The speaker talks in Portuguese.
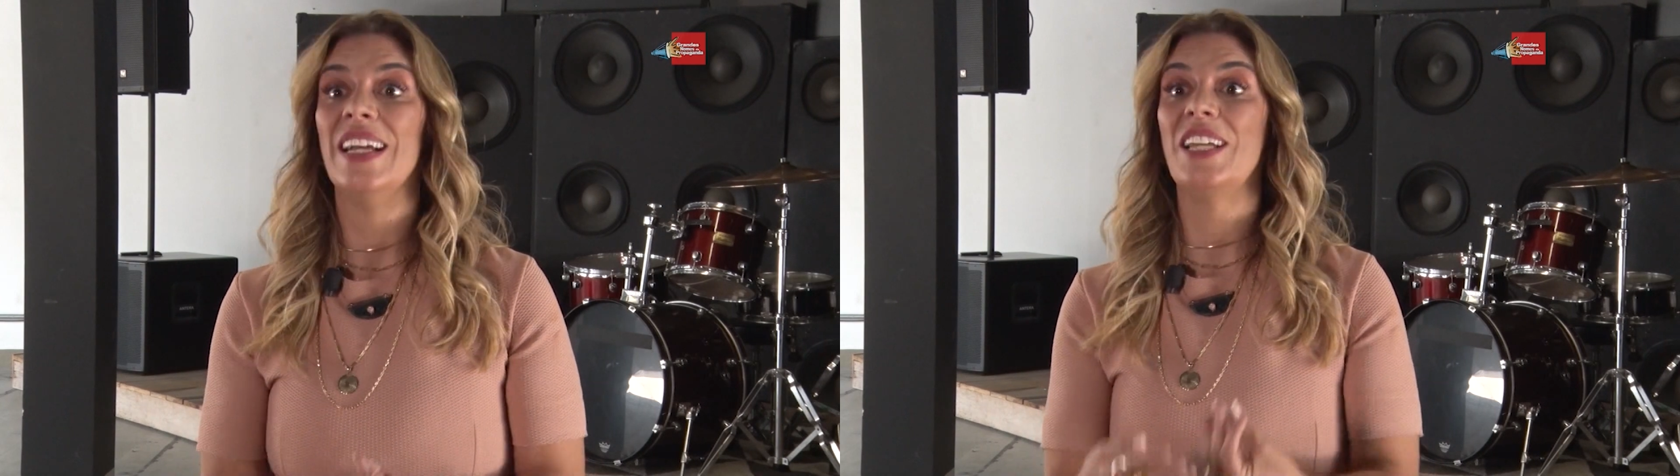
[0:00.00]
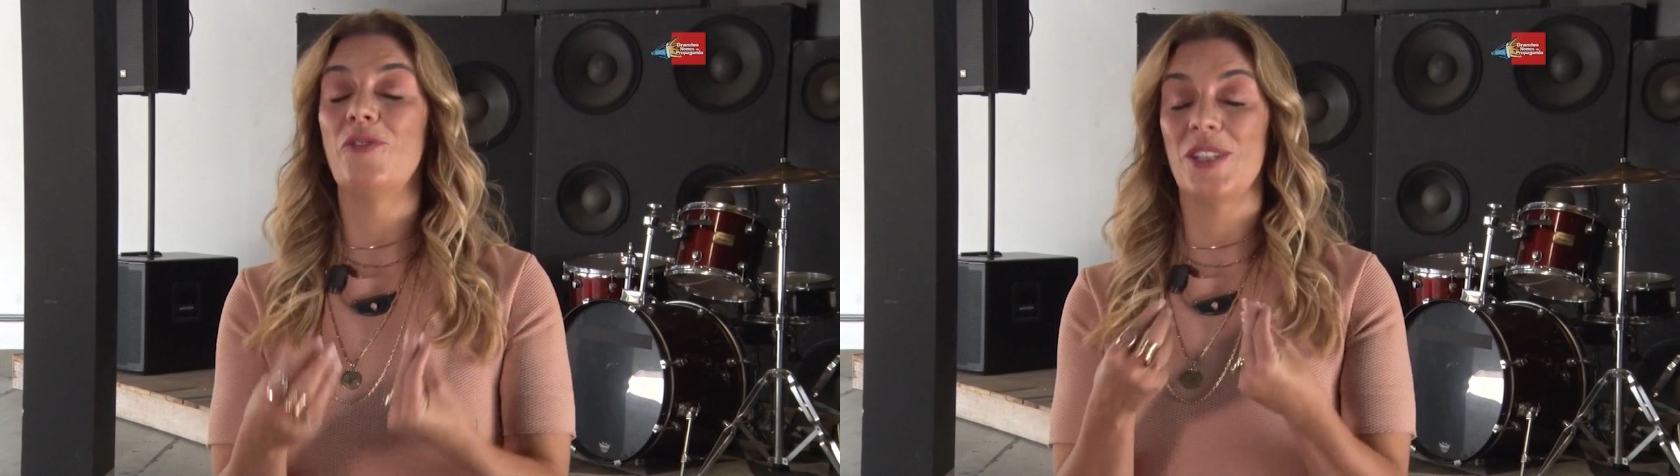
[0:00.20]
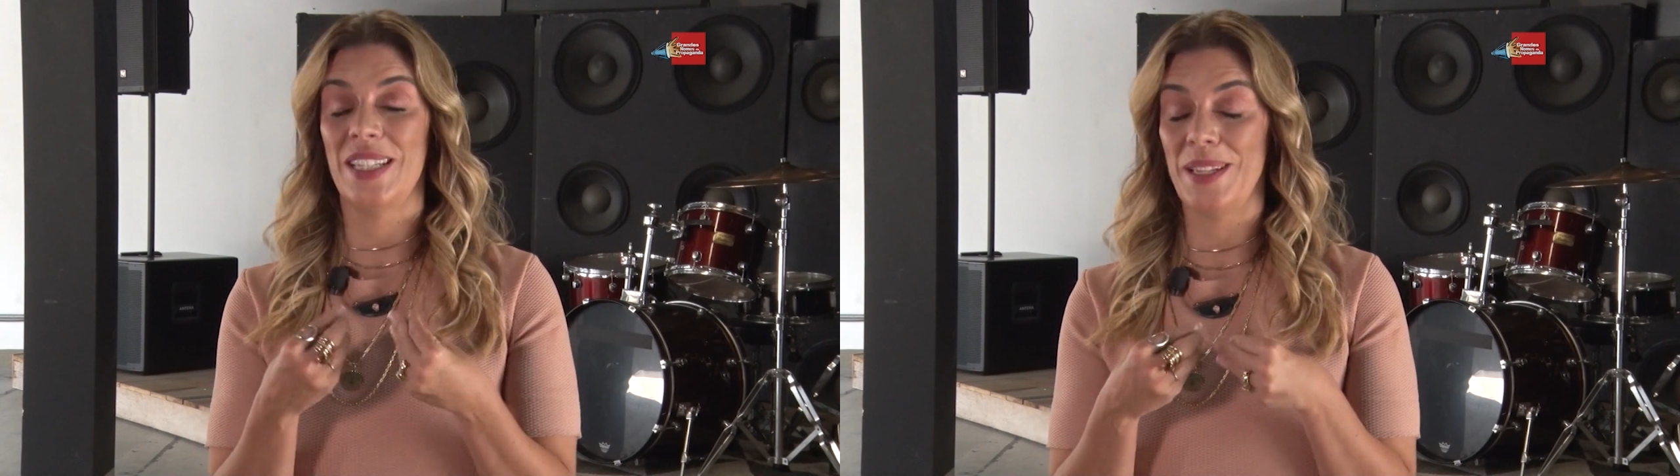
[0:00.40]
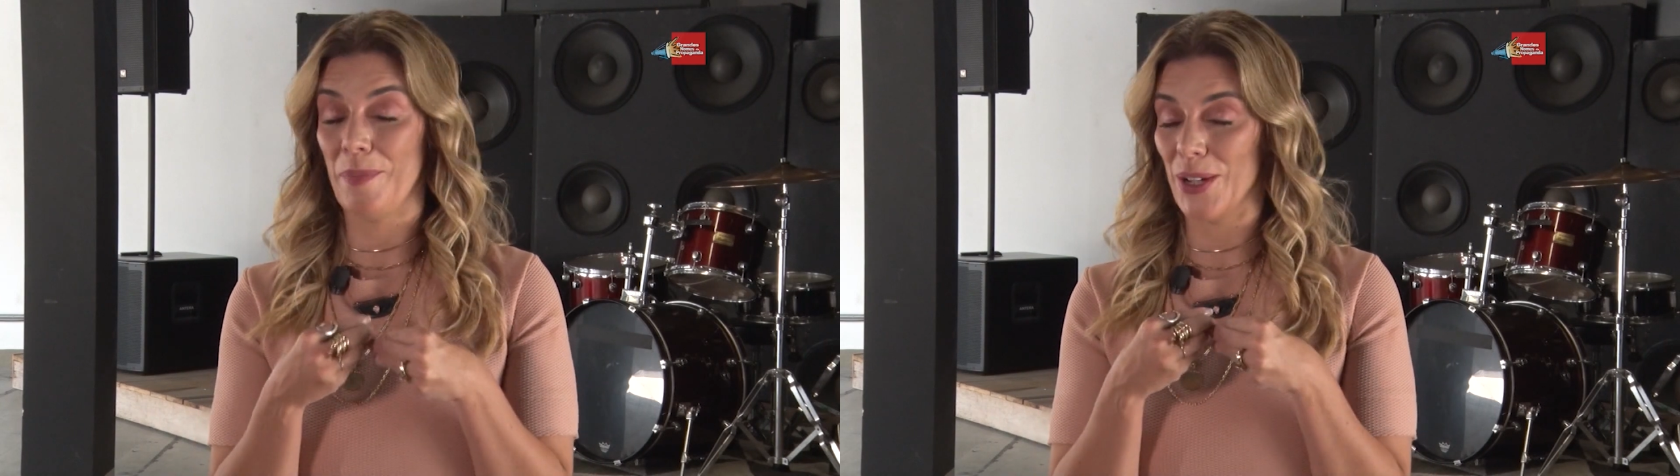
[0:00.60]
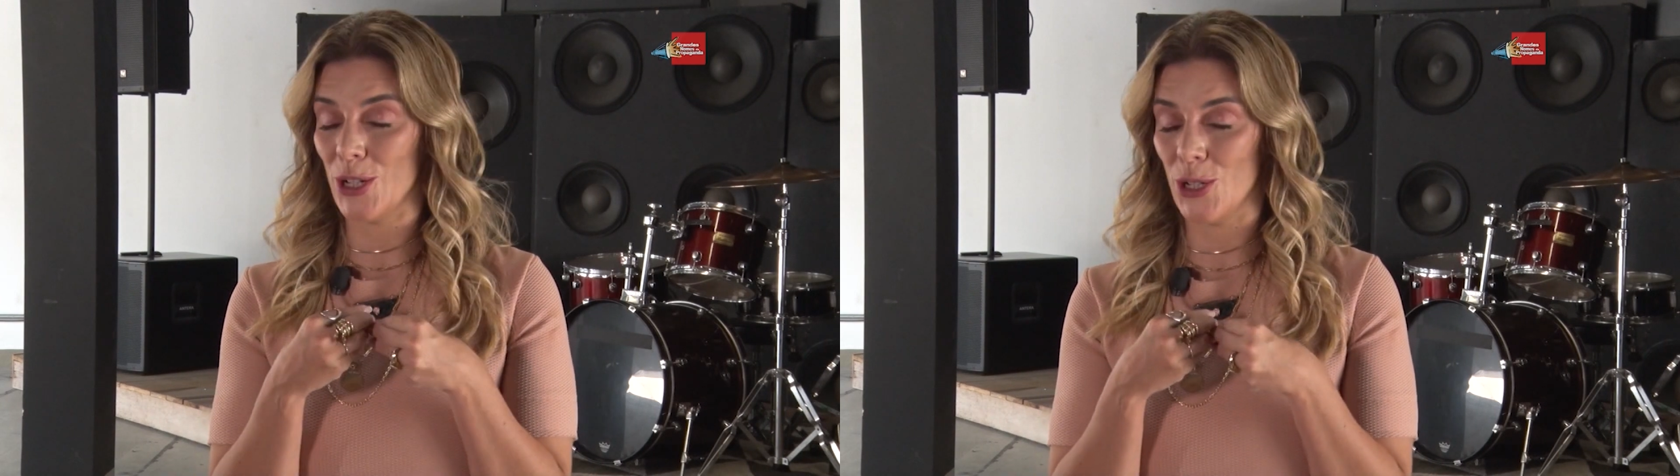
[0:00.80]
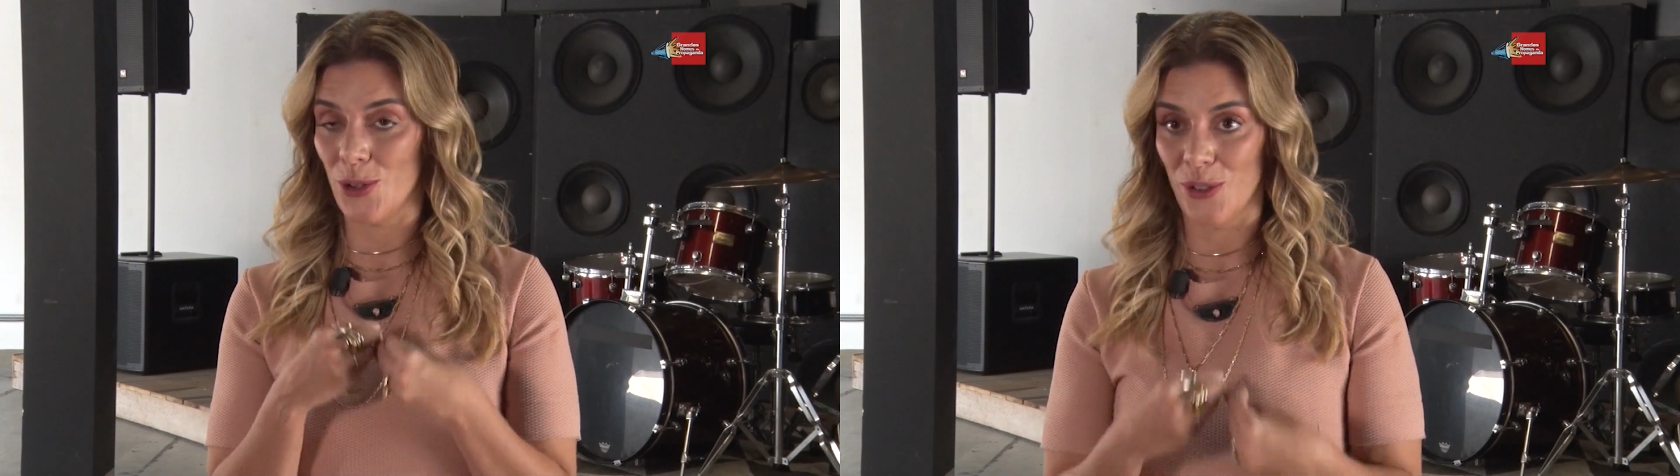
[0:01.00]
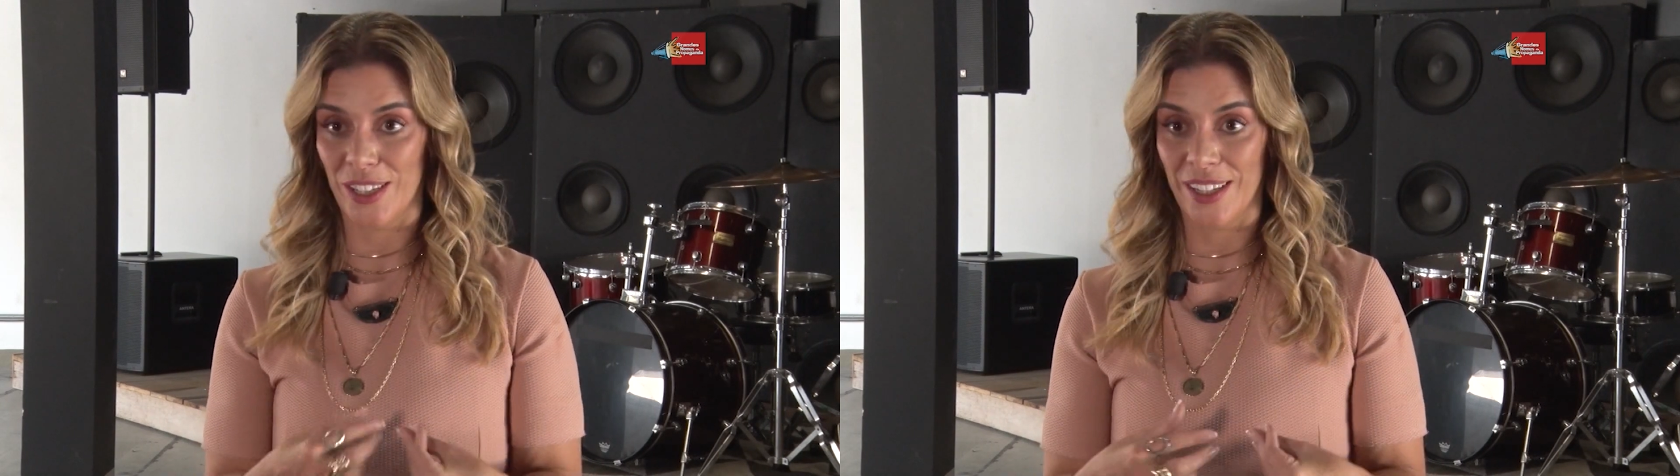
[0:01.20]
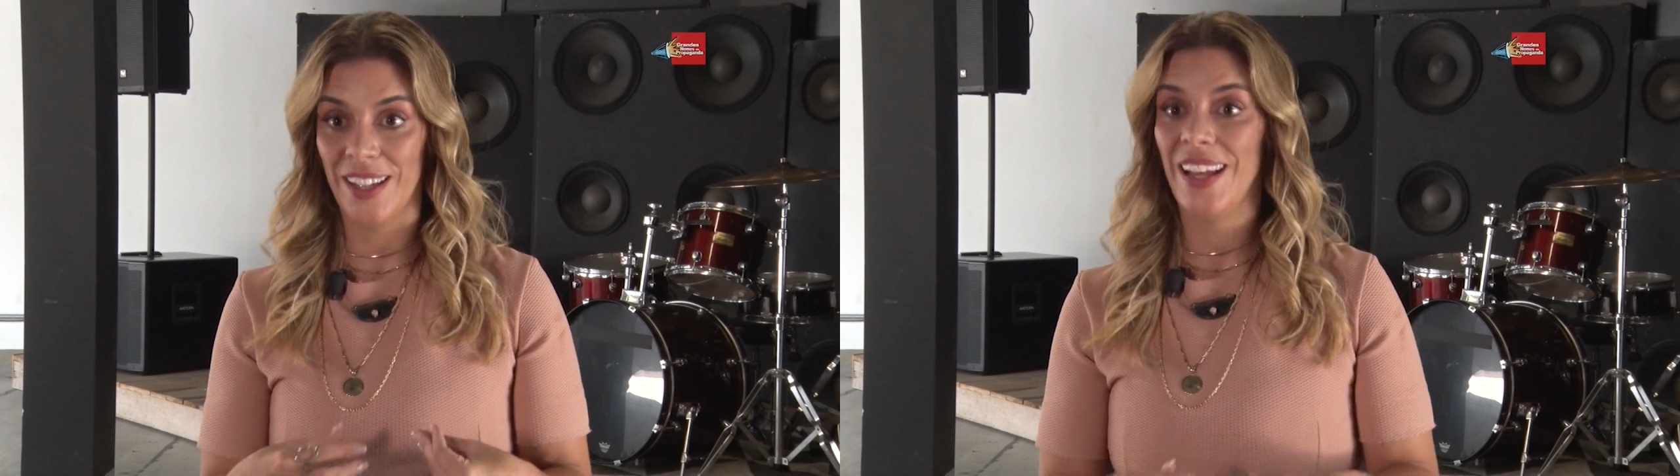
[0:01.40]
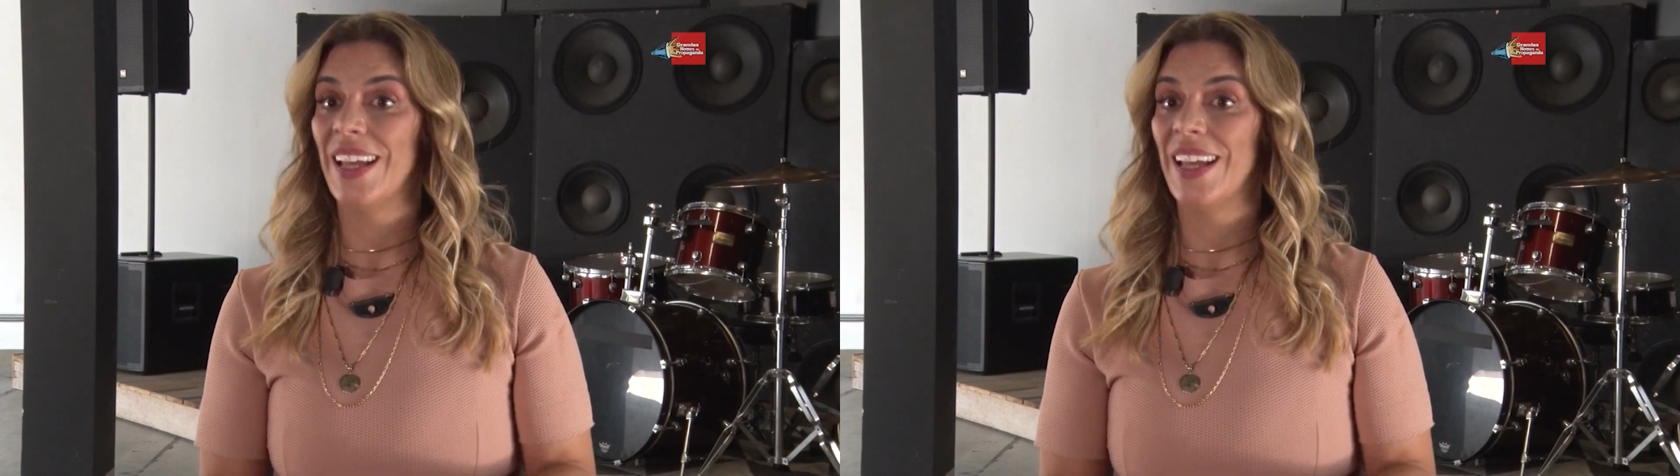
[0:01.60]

que você se apaixona,